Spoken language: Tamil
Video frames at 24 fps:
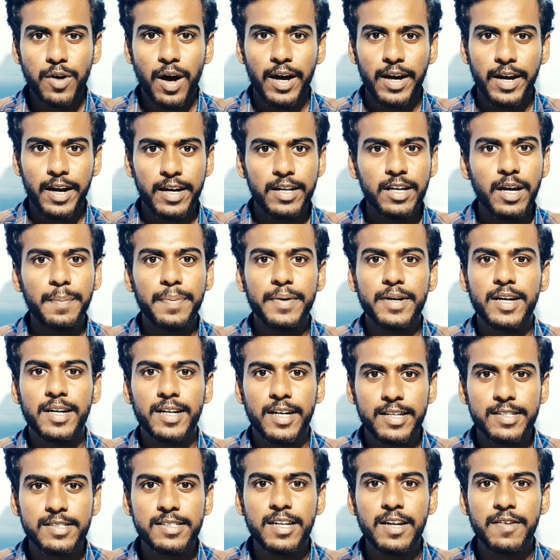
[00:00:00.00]
ஸோ அங்கே எடுக்கப்பட்ட
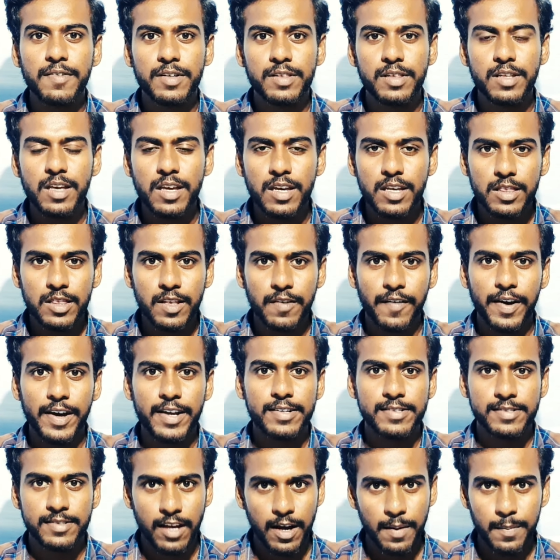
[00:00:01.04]
டெஸ்ட்ல வந்து இந்த
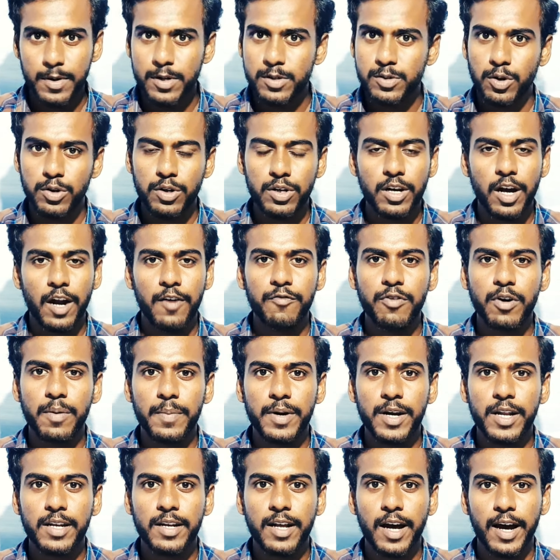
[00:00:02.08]
வைரஸ் தான் அப்படின்னு சொல்லிட்டு
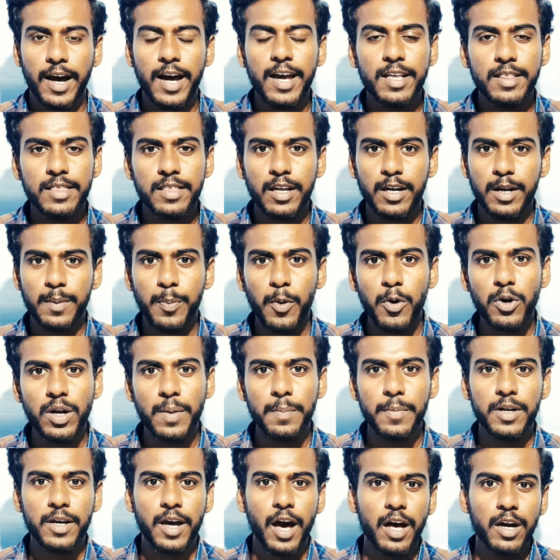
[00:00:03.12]
கன்ஃபார்ம் பண்ணியிருக்காங்க இந்த
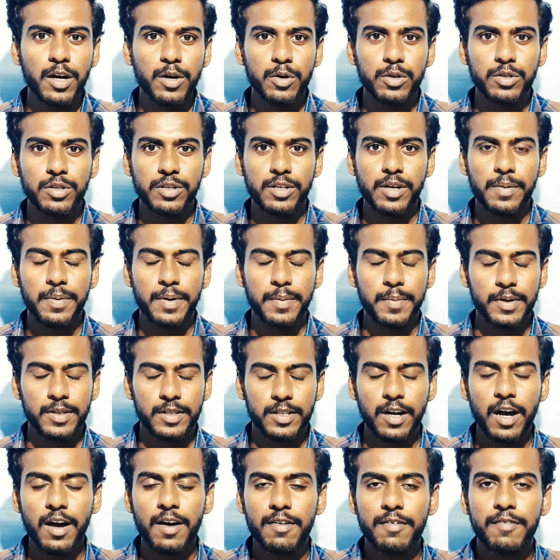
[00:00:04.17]
ரிப்போர்ட் நம்மளுக்கு யார் கொடுத்தது அப்படின்னு
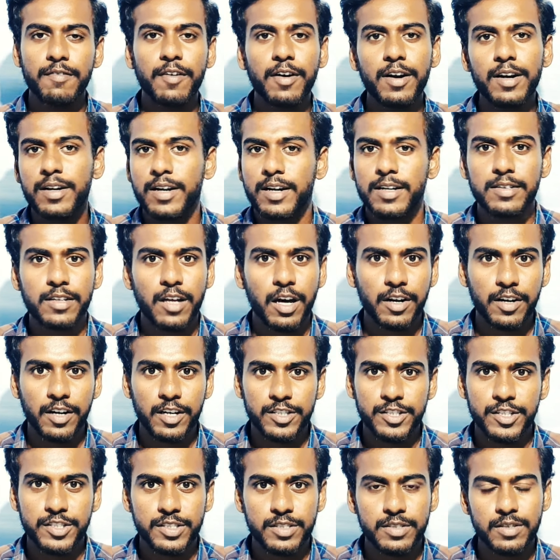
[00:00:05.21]
பார்த்தீங்கன்னா வேர்ல்டு ஹெல்த்
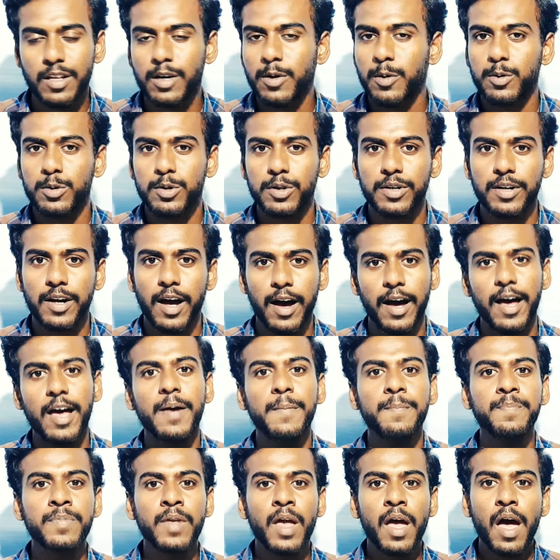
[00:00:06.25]
ஆர்கனைசேஷன் தான் கொடுத்துருக்காங்க
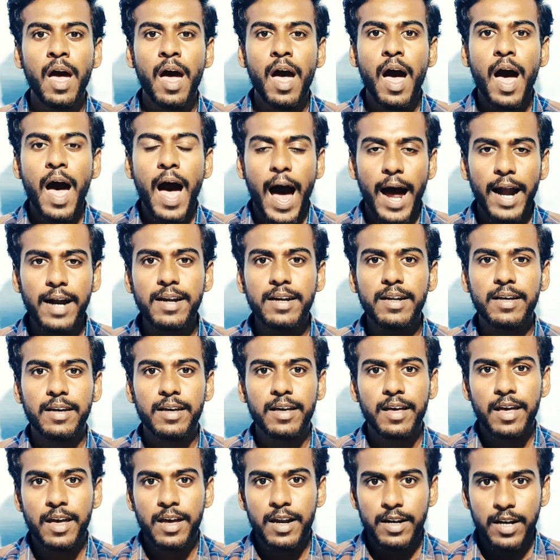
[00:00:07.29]
அண்ட்
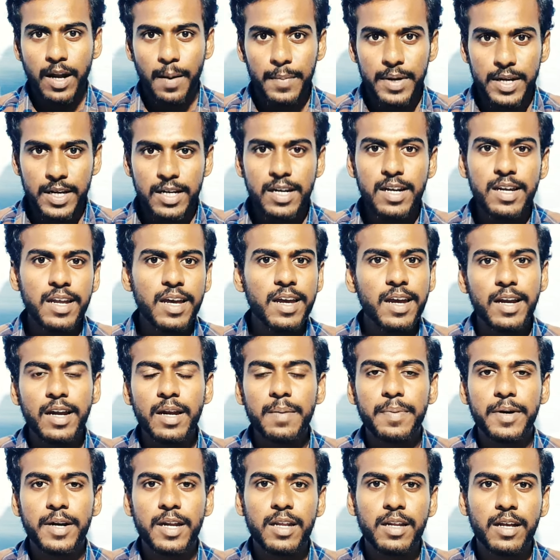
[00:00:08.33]
நம்ம இந்தியா
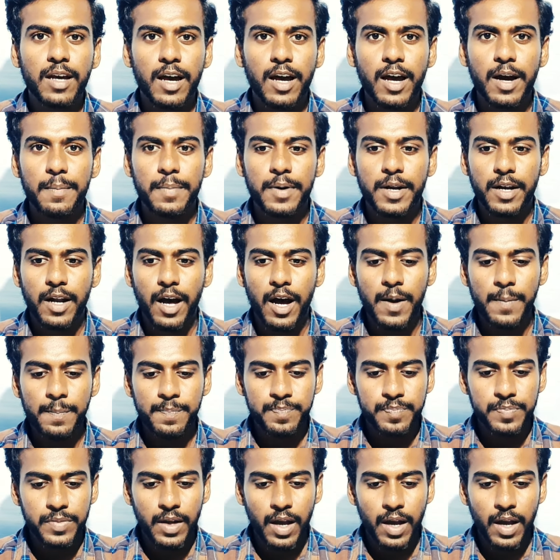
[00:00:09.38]
என்ன பண்ணியிருக்காங்க அப்படின்னா